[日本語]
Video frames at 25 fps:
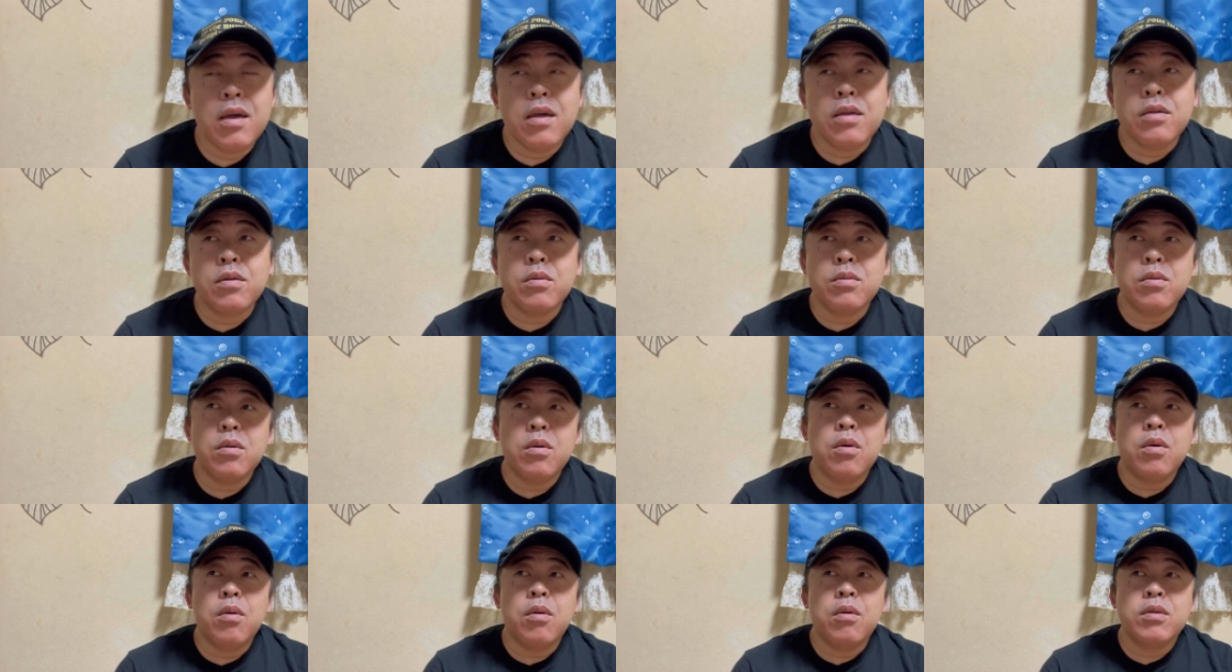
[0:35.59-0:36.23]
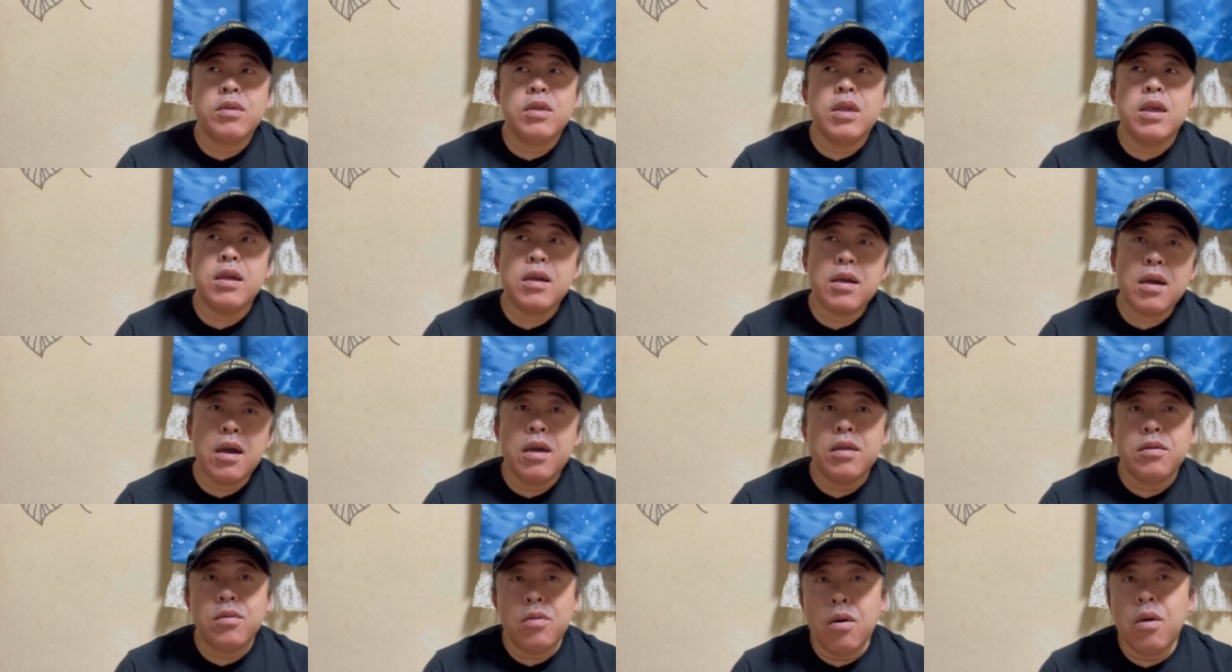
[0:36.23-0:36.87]
その前
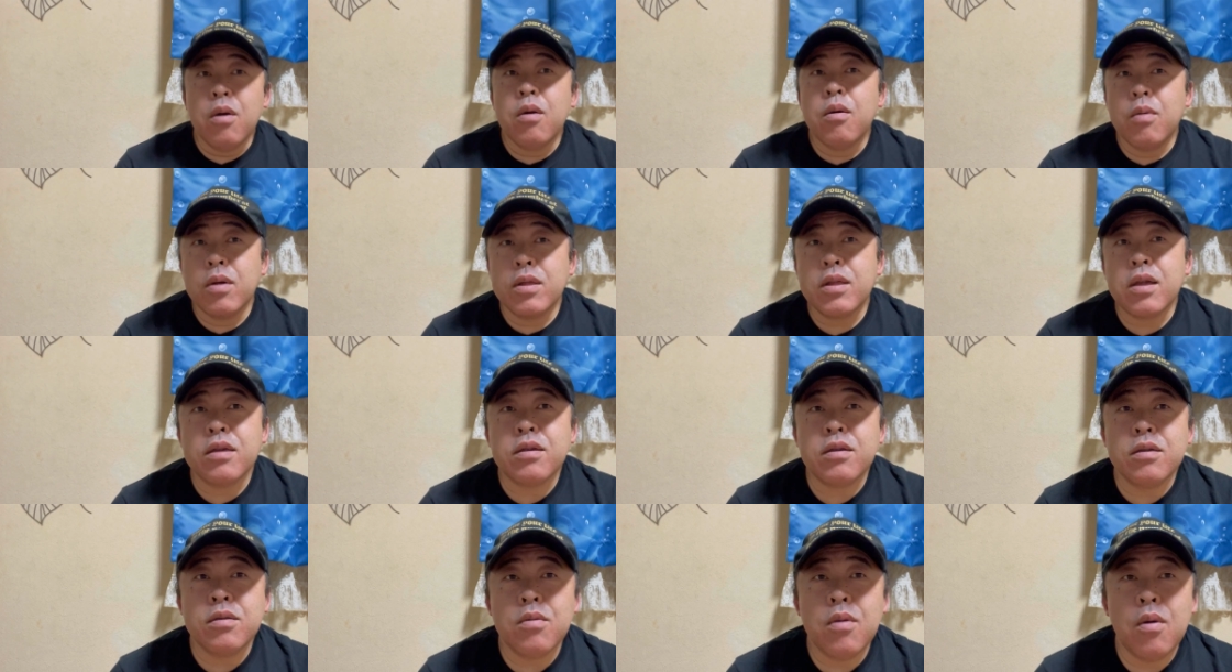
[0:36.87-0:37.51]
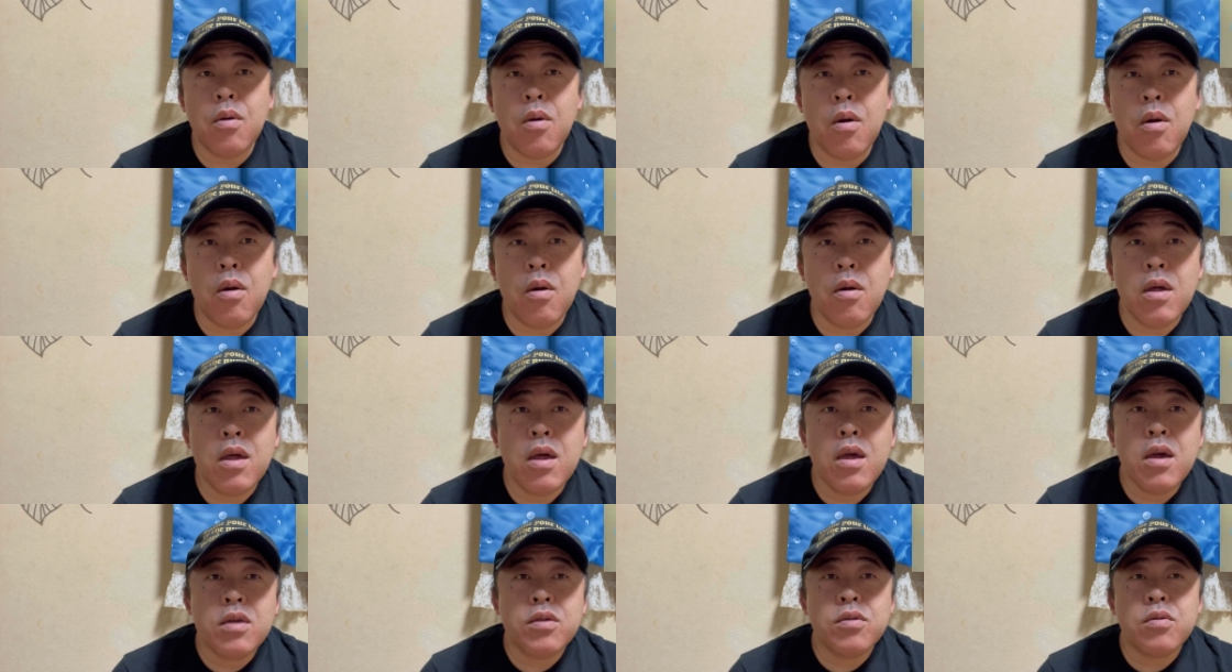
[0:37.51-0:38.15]
回の私の
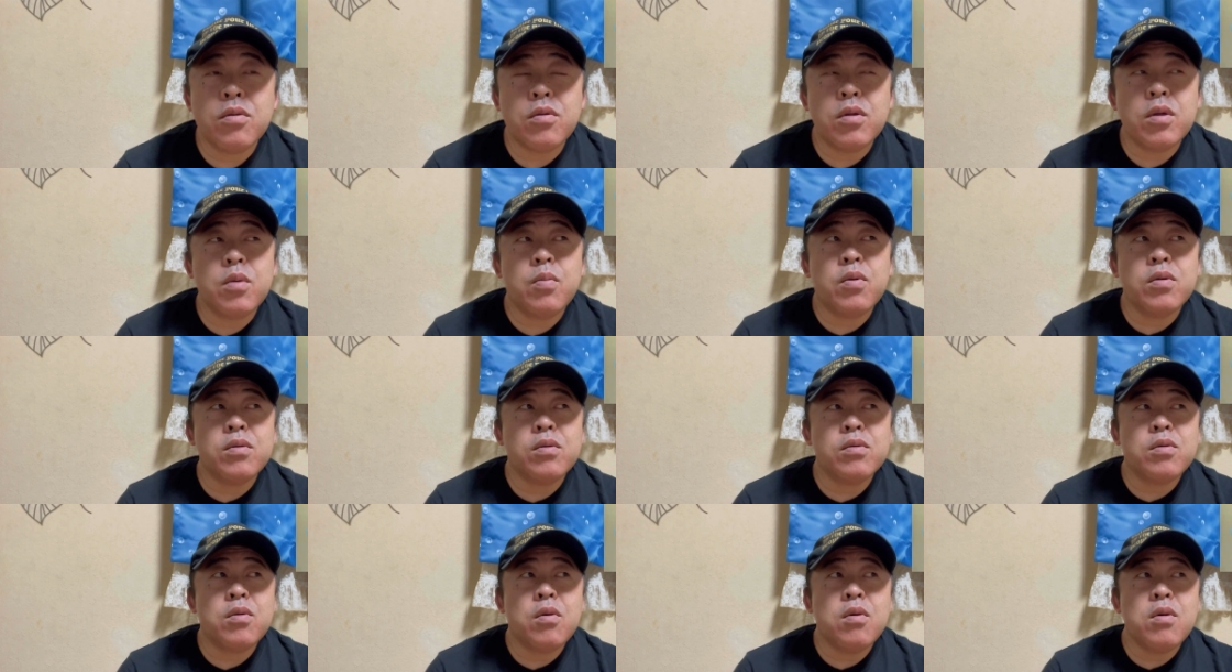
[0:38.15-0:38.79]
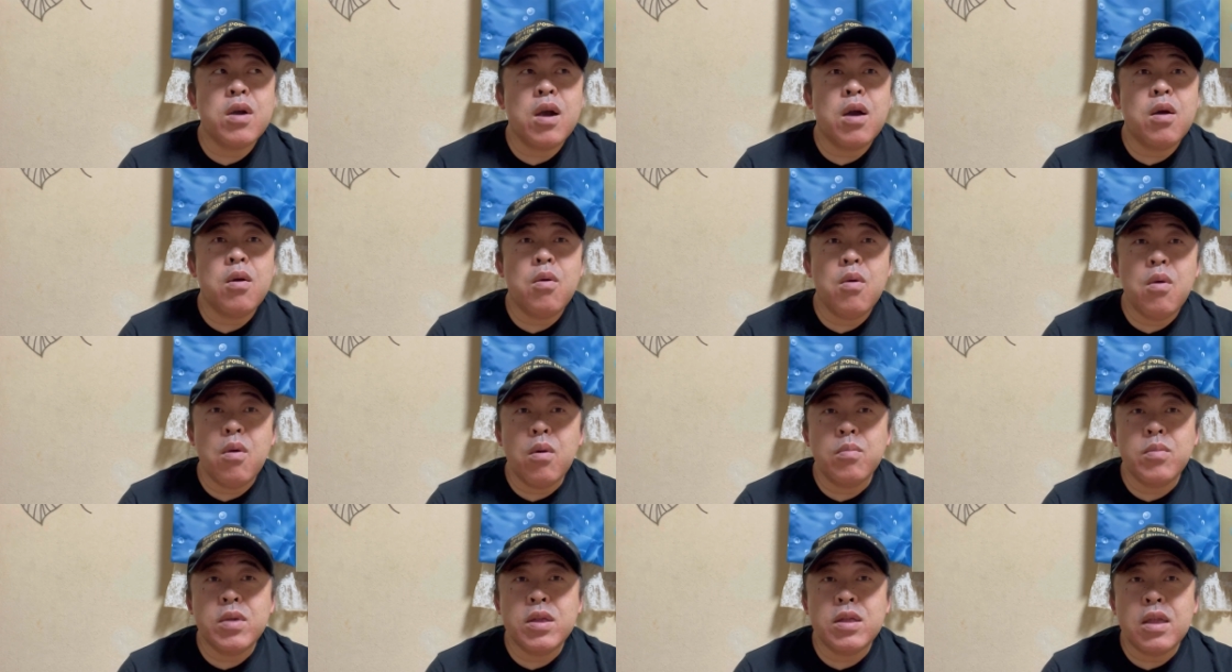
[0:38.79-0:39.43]
食リポの動画
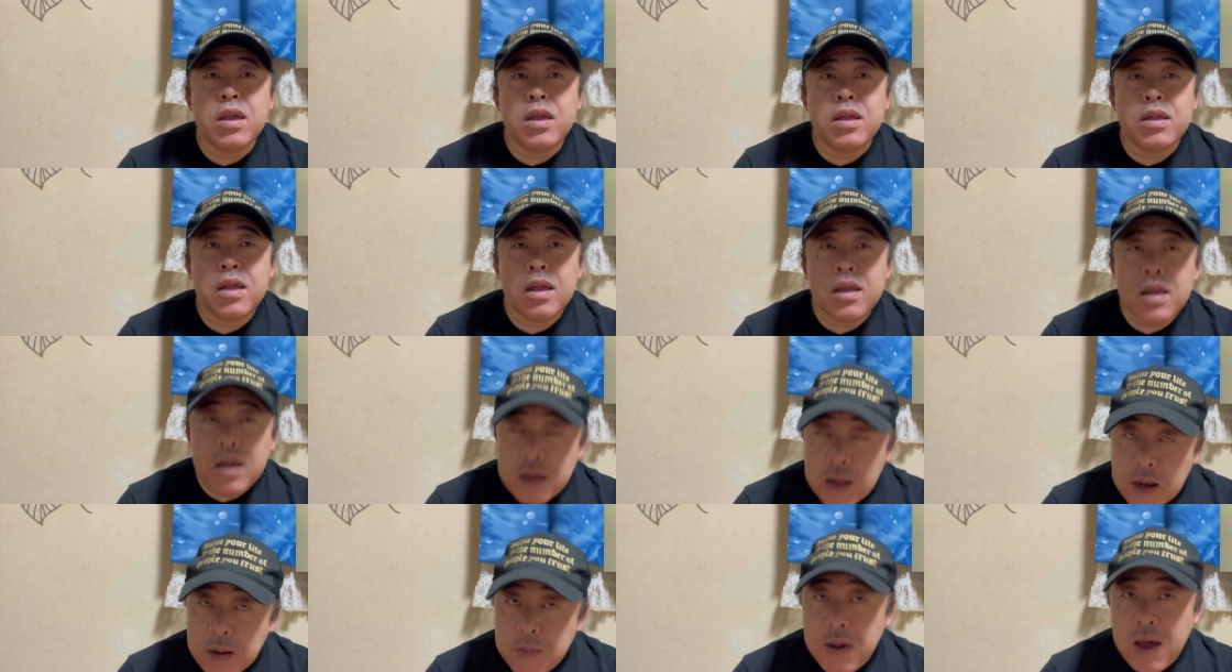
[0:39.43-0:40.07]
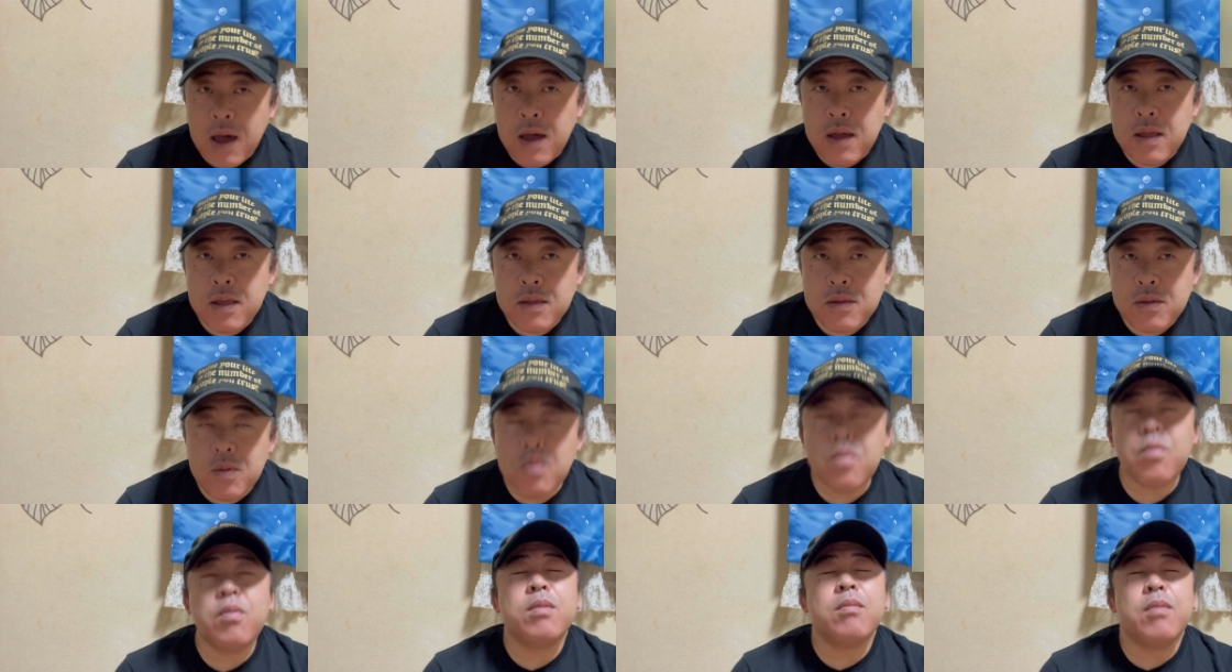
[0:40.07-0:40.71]
を見ていただければ
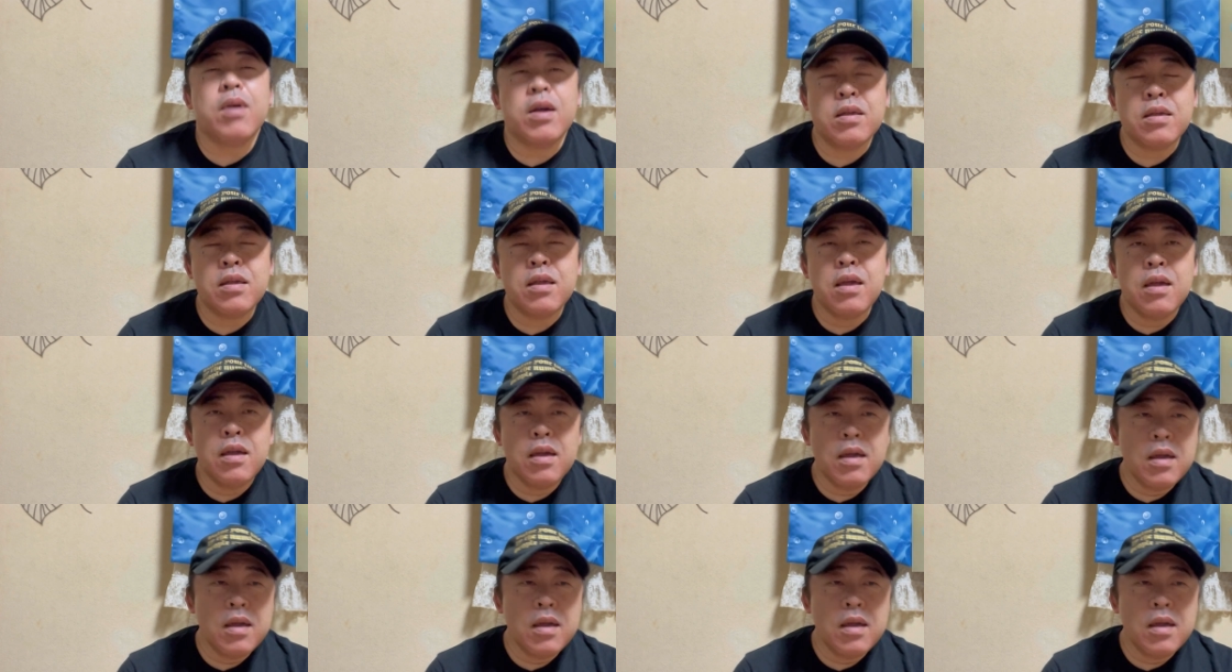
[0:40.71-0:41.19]
と思います。